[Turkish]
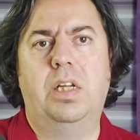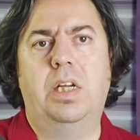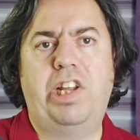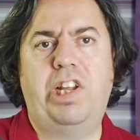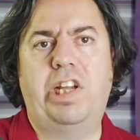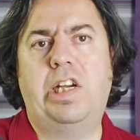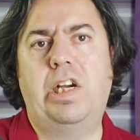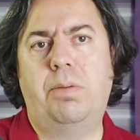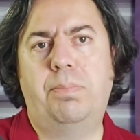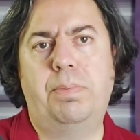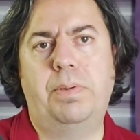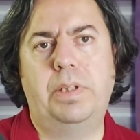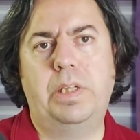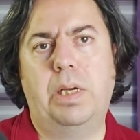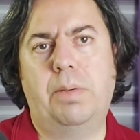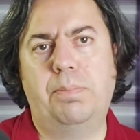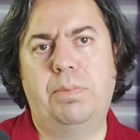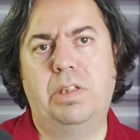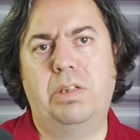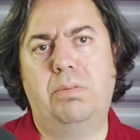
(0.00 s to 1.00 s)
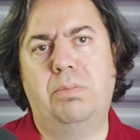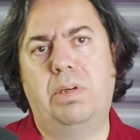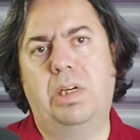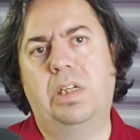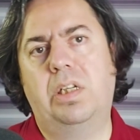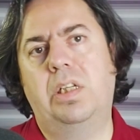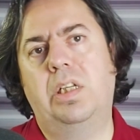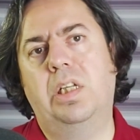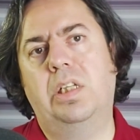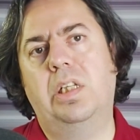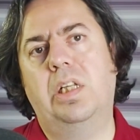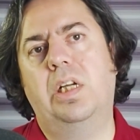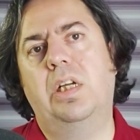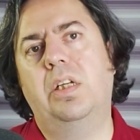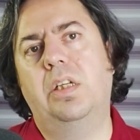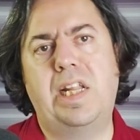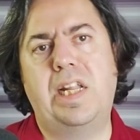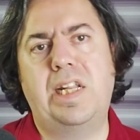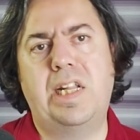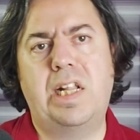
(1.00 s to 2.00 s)
check-up'ı yaptırmak ya
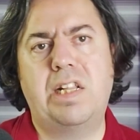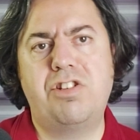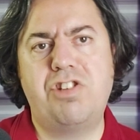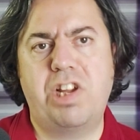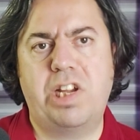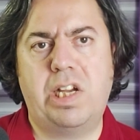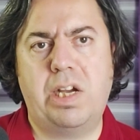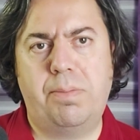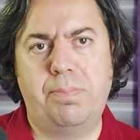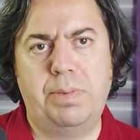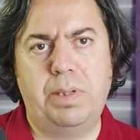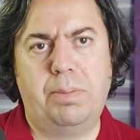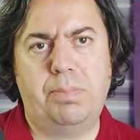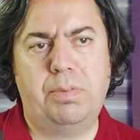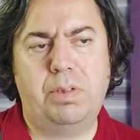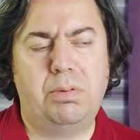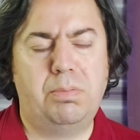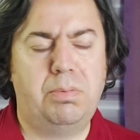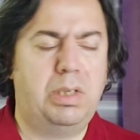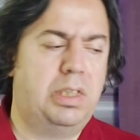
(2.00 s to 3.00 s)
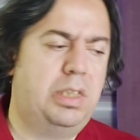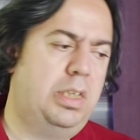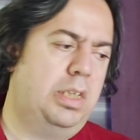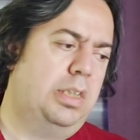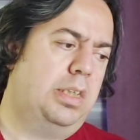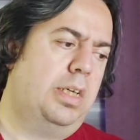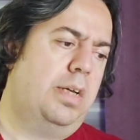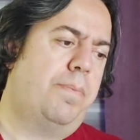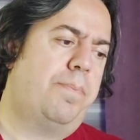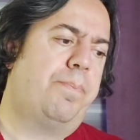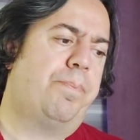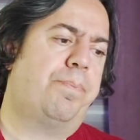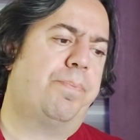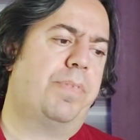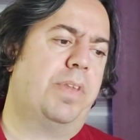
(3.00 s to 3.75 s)
da genel check-up yaptırmak ya da